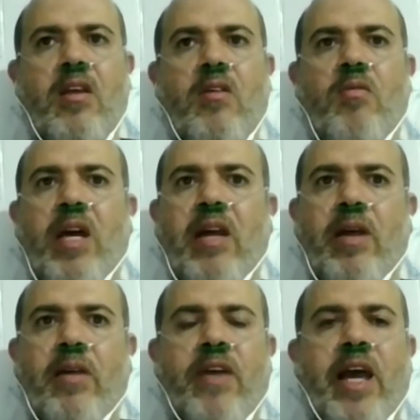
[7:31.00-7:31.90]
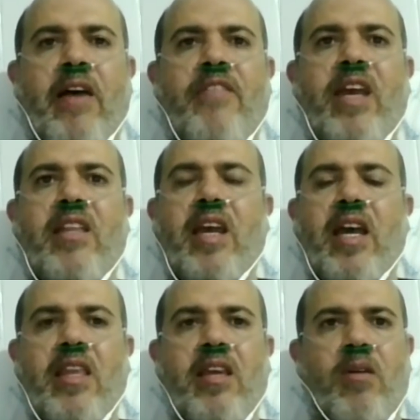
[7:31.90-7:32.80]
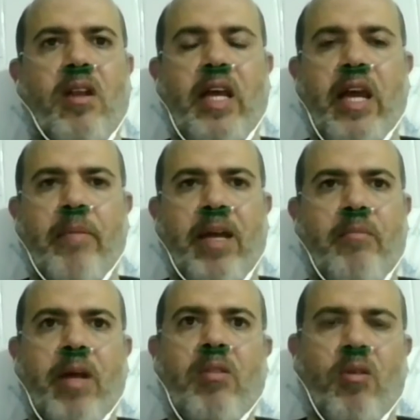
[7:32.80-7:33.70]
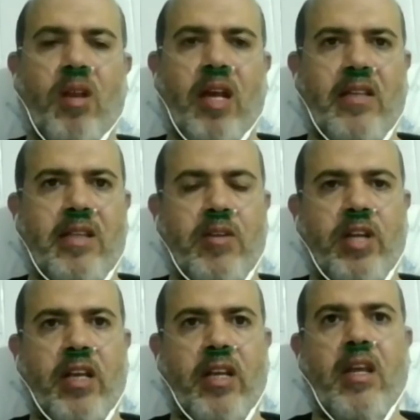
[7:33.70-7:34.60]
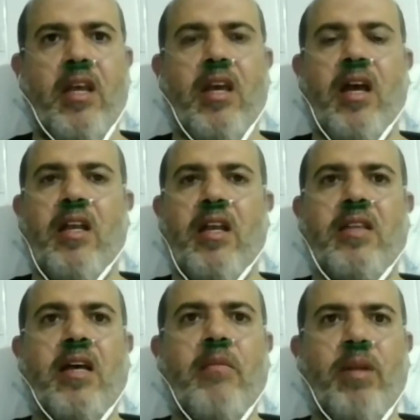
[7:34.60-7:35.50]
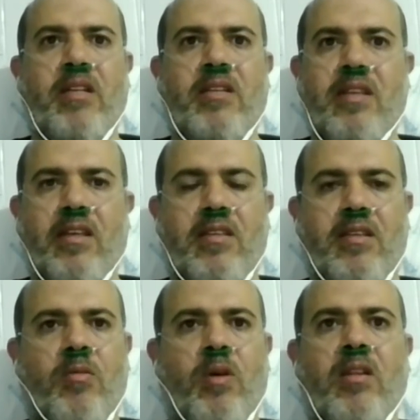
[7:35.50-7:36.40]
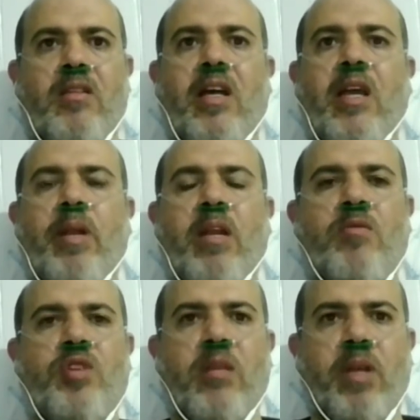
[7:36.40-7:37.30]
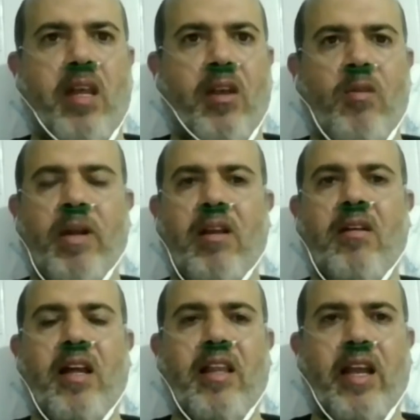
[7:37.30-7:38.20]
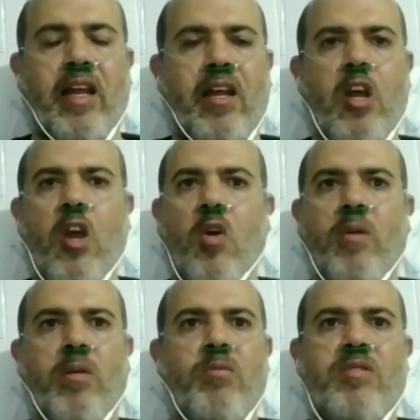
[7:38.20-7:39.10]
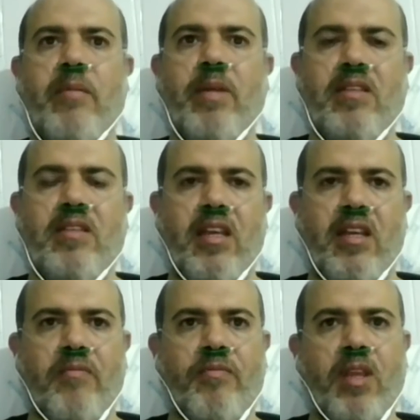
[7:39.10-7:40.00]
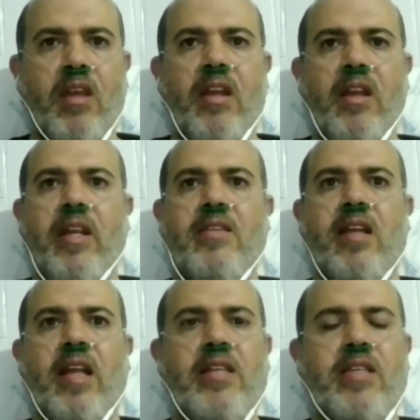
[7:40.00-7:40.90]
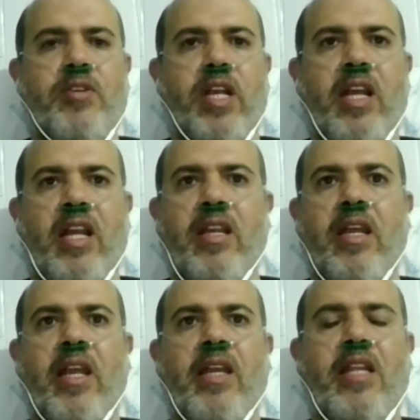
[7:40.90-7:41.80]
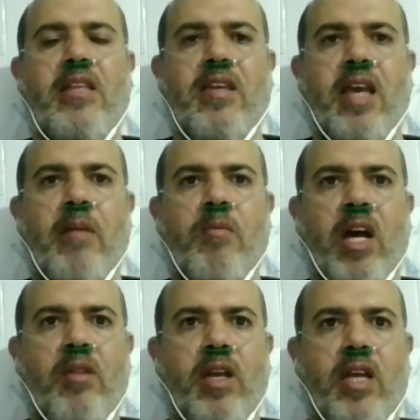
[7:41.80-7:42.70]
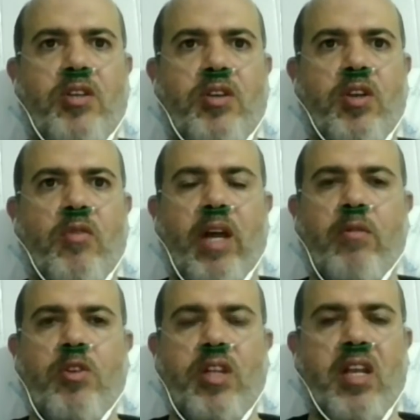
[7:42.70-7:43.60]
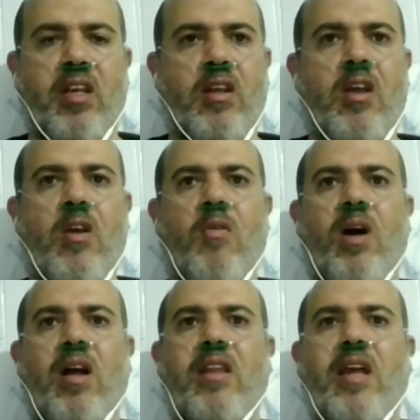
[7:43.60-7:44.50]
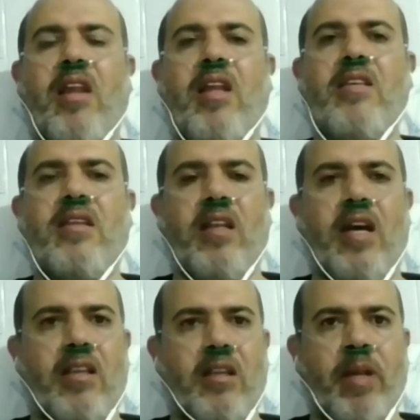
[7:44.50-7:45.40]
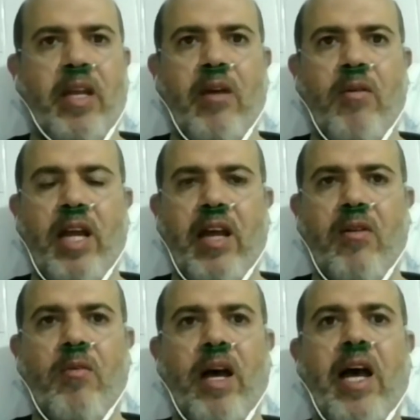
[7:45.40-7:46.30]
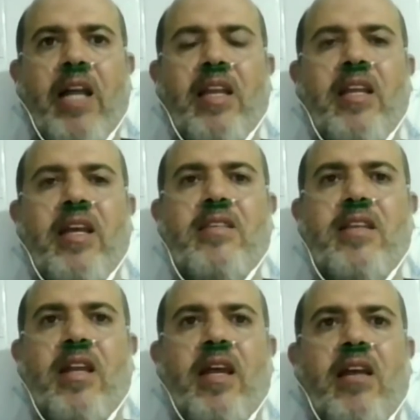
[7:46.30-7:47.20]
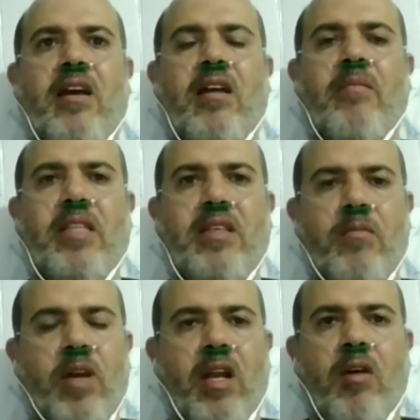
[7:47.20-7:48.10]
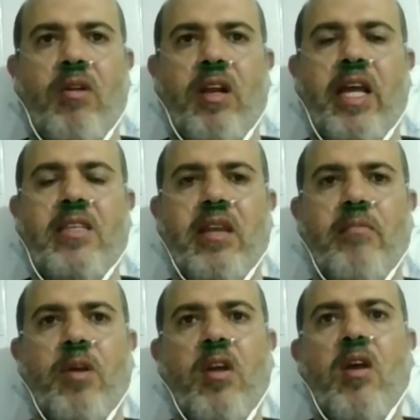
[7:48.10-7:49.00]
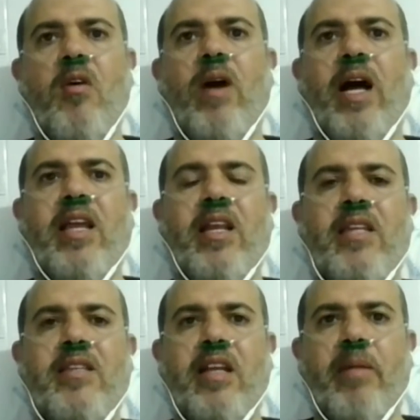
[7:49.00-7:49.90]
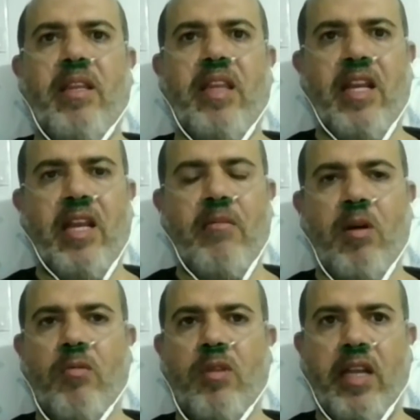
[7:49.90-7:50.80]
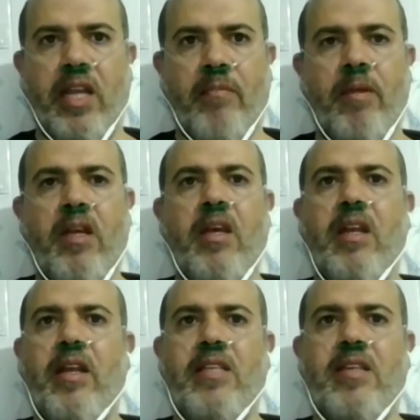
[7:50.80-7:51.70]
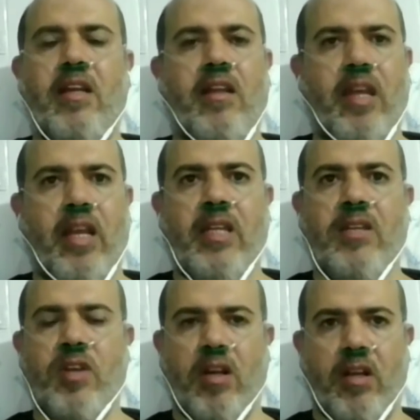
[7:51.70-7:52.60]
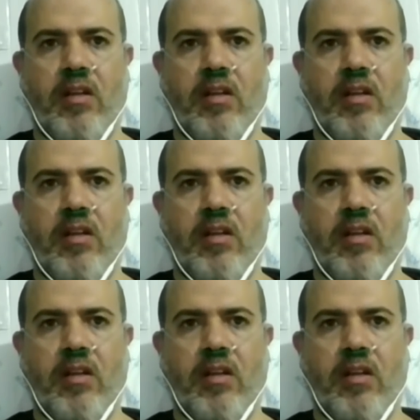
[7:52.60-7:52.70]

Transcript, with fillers: وانا في عافيتي هذه والله يا عماد بدعو الله عز وجل ان ينتقم من السيسي وينتقم من المجرمين ومن القتله اللهم المستبدين اللهم نسال الله عز وجل ان يعني ياتي عام 2021 وقد تخلصت الارض من هؤلاء وعاد الناس الى كرامتهم والى حرياتهم وعاد الناس الى بلدانهم واوطانهم نسال الله ذلك ان شاء الله